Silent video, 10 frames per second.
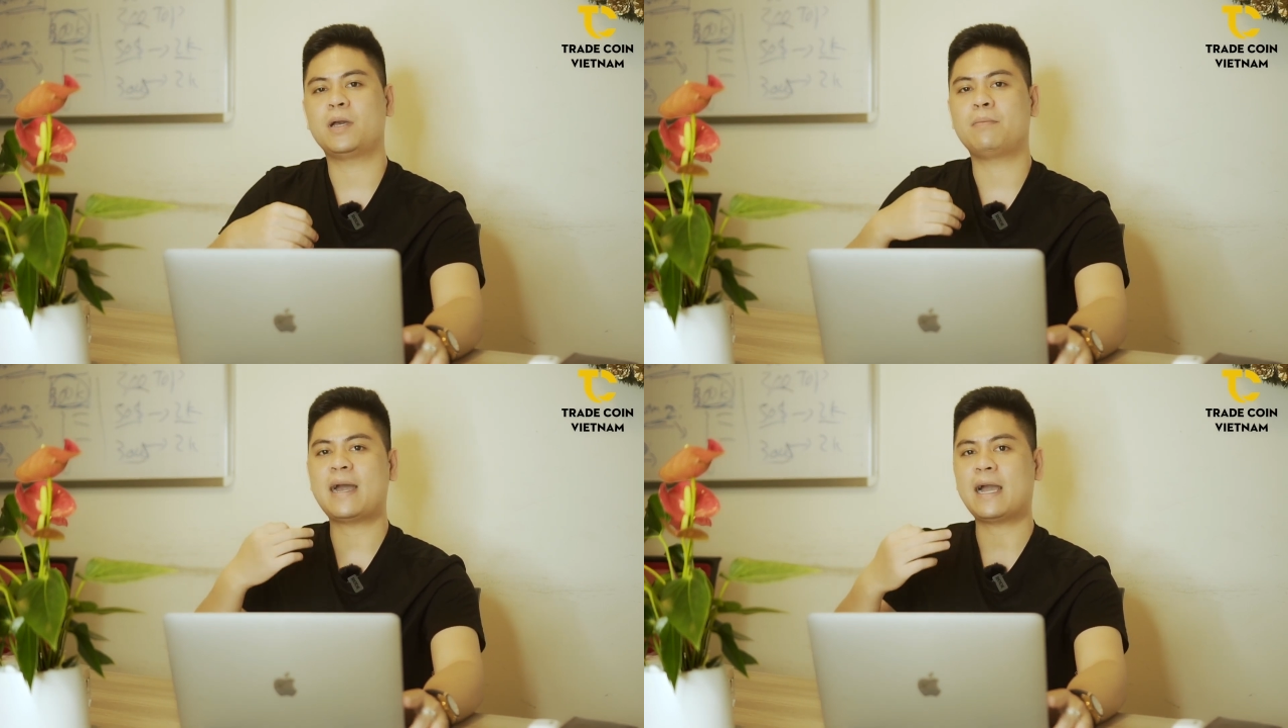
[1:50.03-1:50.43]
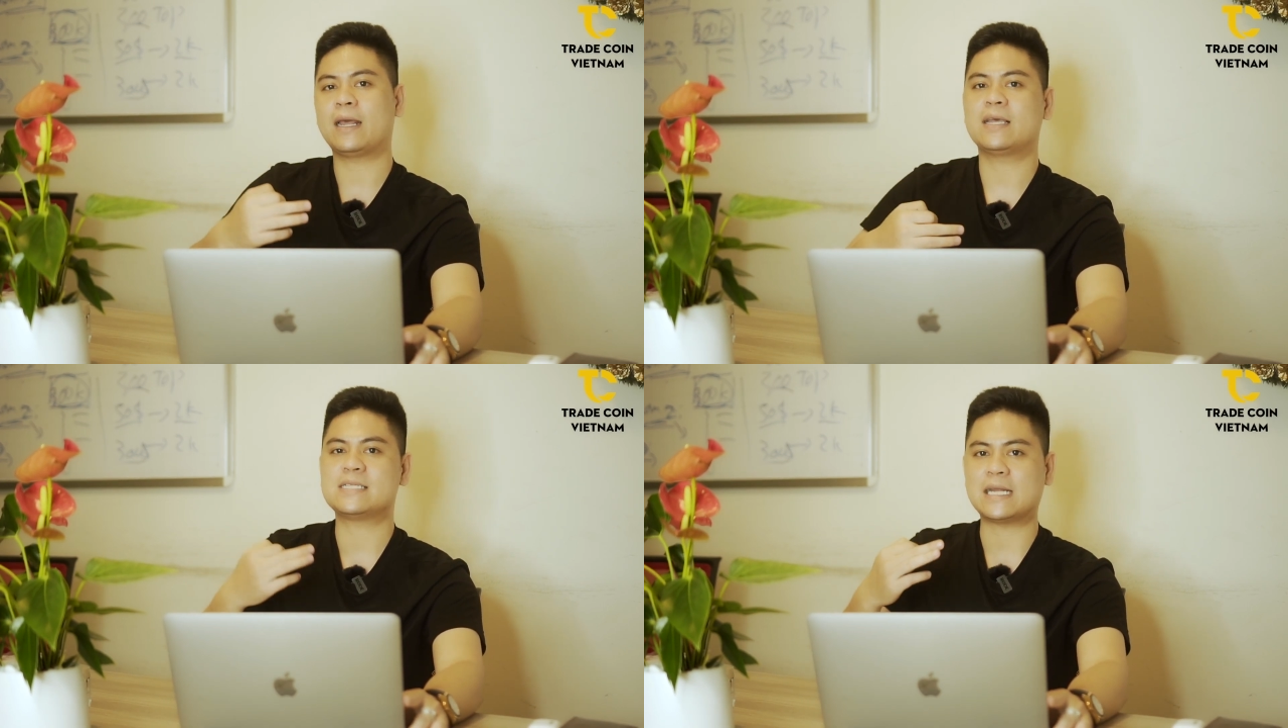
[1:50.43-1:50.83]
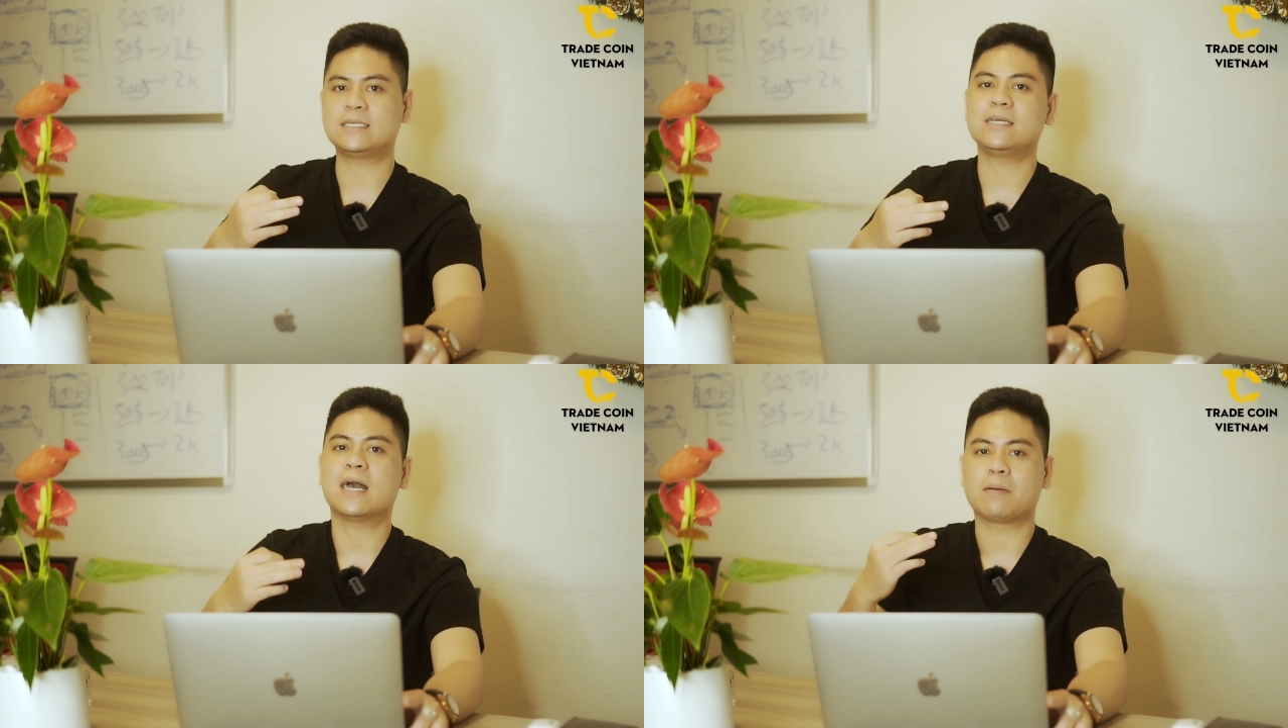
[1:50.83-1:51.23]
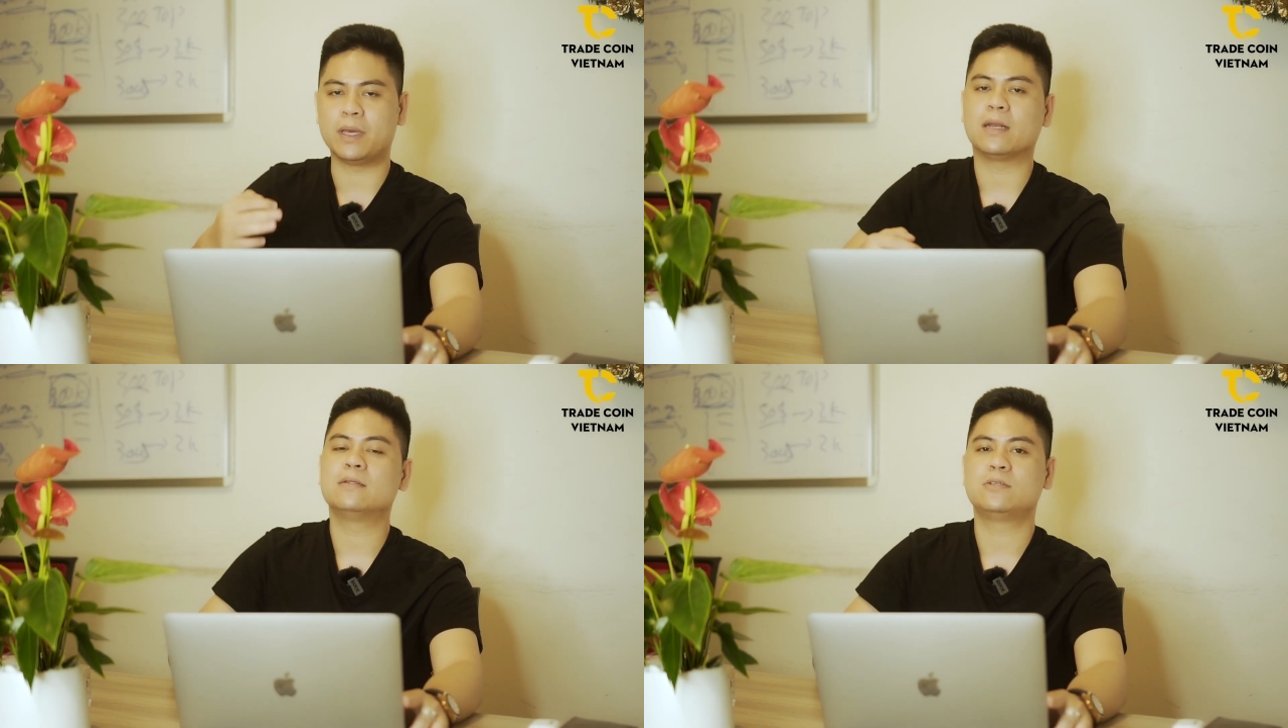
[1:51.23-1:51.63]
mới mang đến cái giá trị đặc
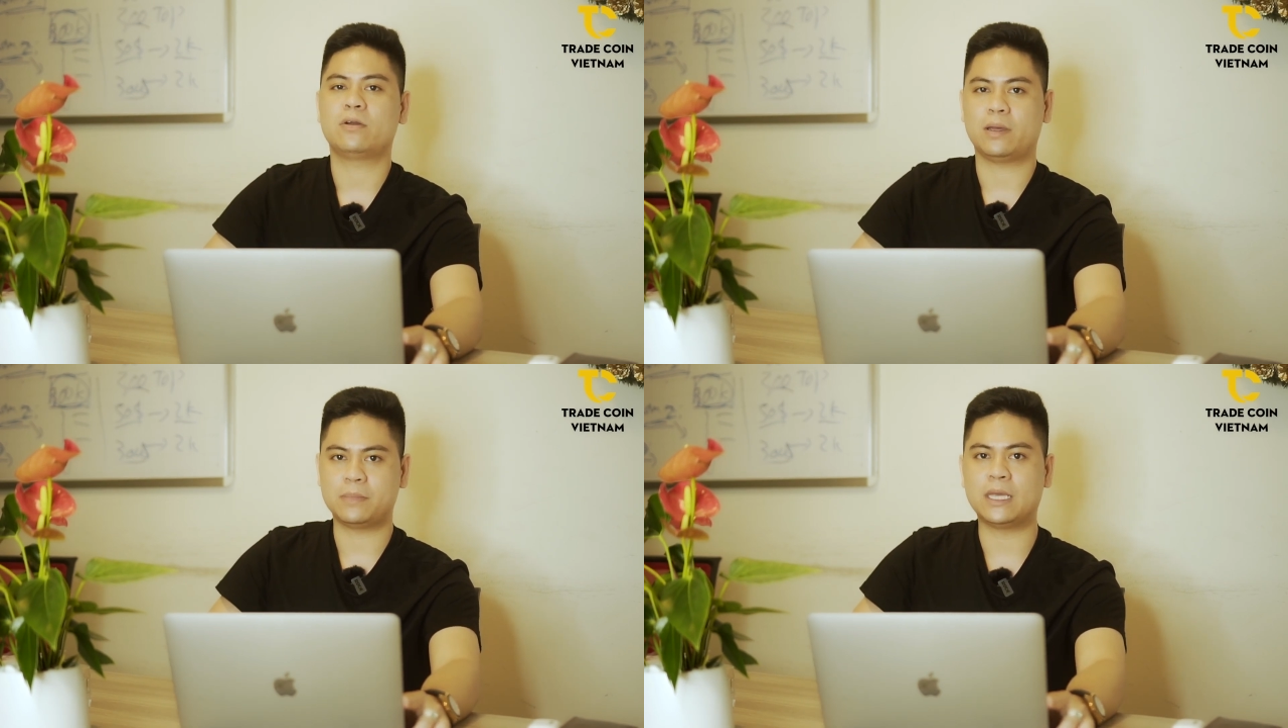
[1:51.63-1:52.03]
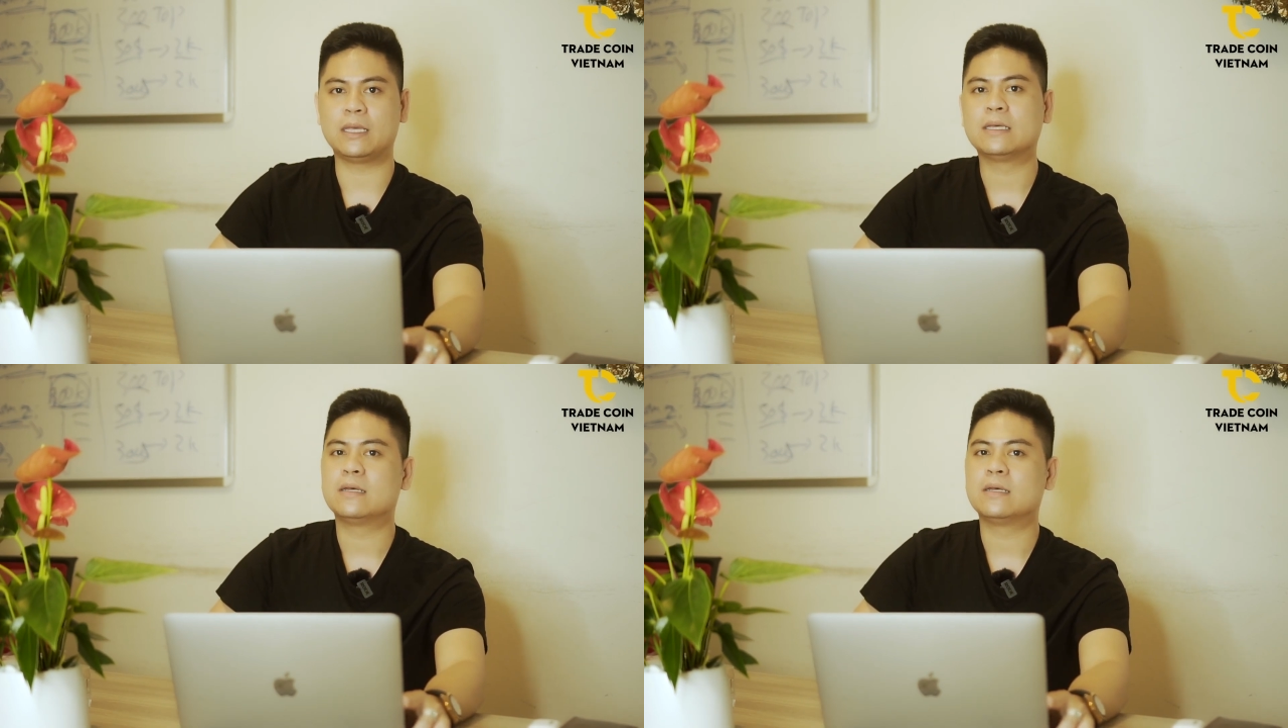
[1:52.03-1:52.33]
biệt cho NFT